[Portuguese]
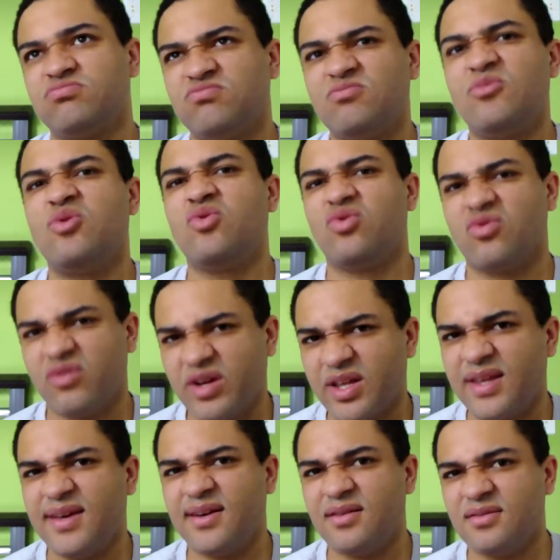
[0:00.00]
Muito
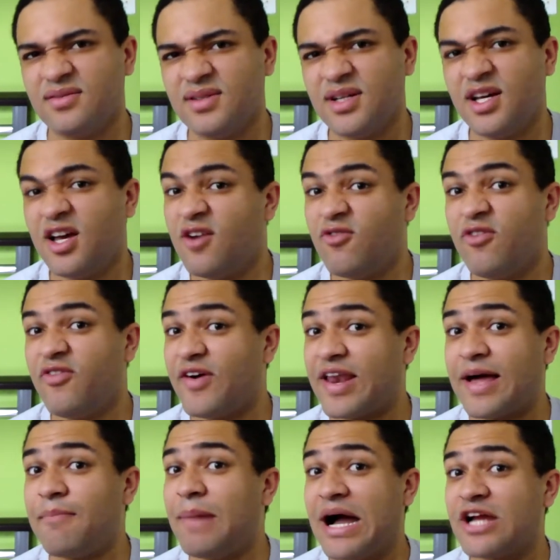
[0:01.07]
funkeiro. Vou
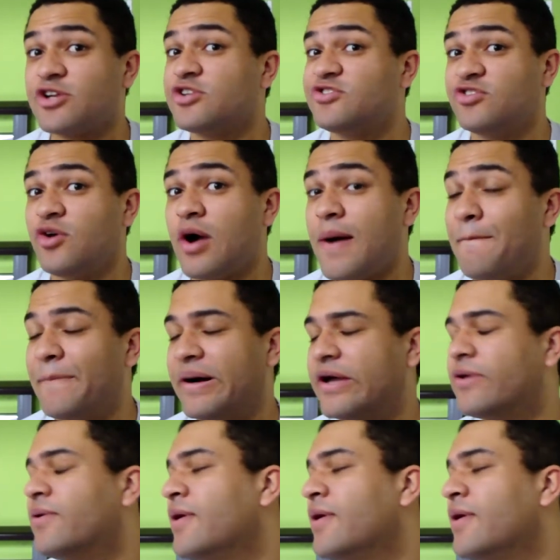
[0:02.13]
falar baixo, senão eu apanho.